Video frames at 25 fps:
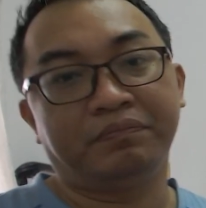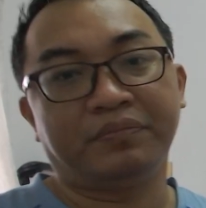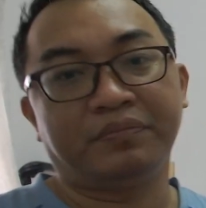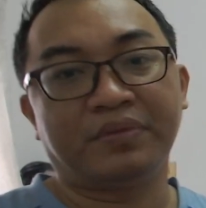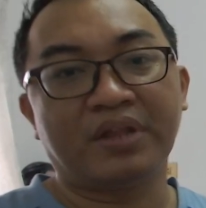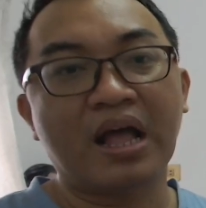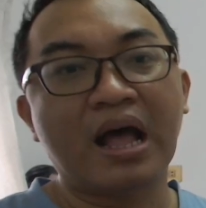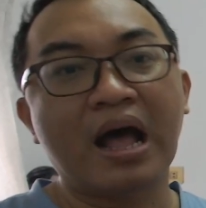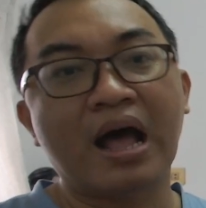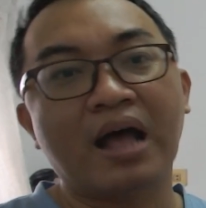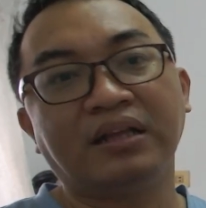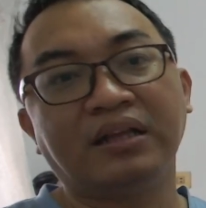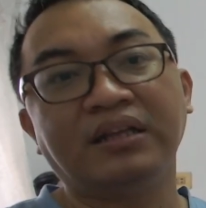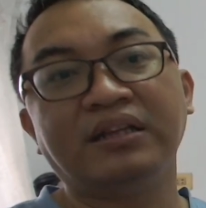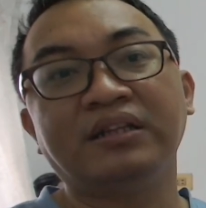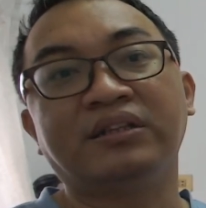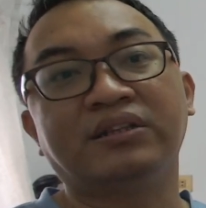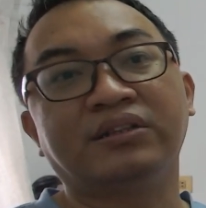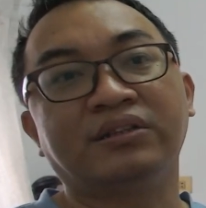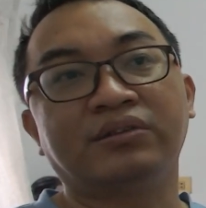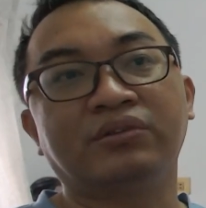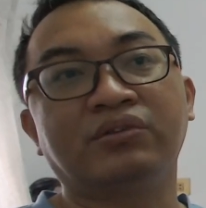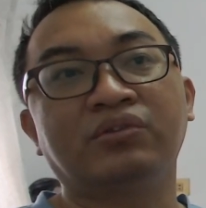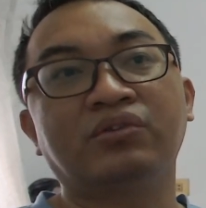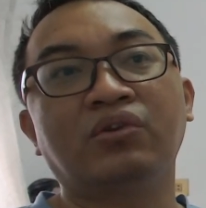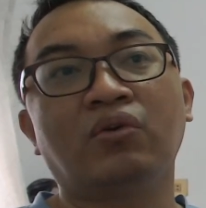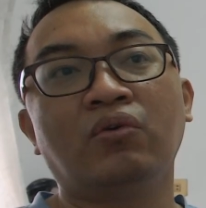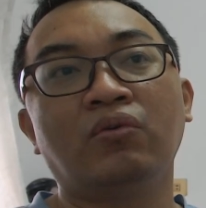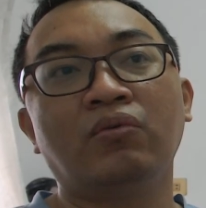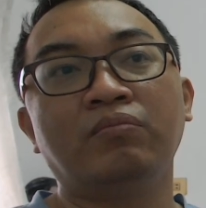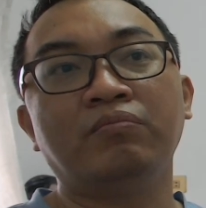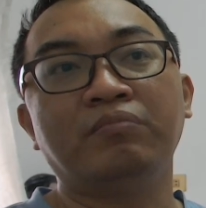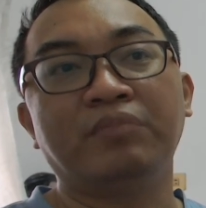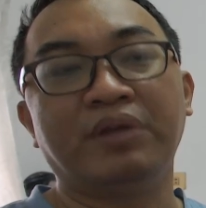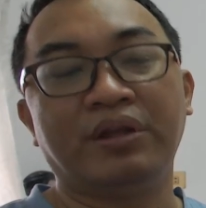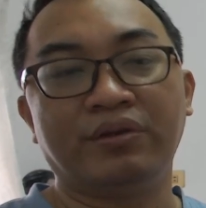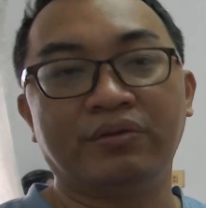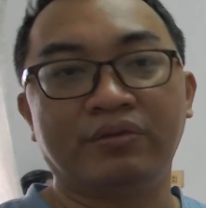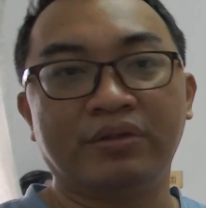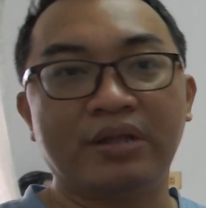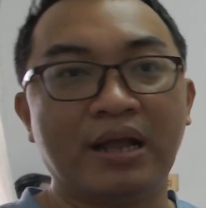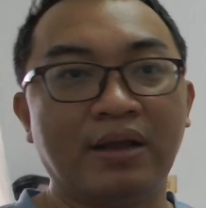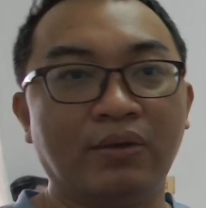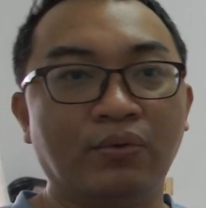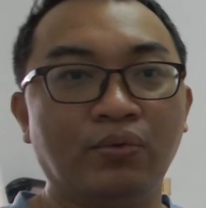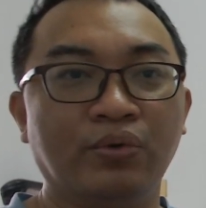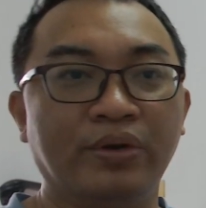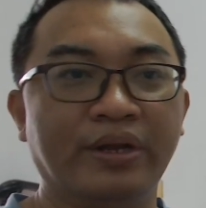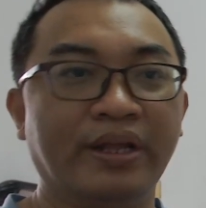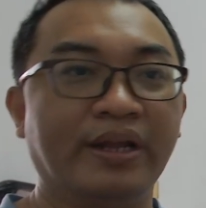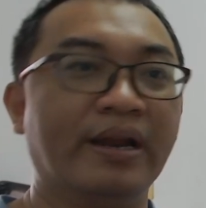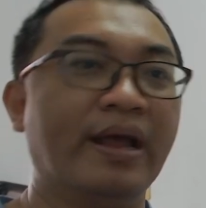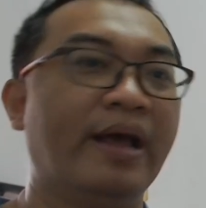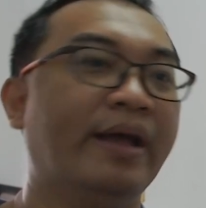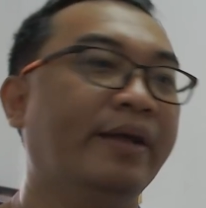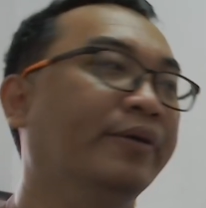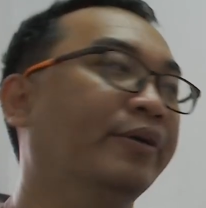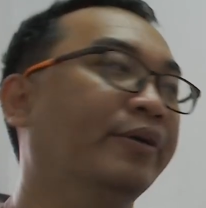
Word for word: 他一直都没有谈过恋爱，哈，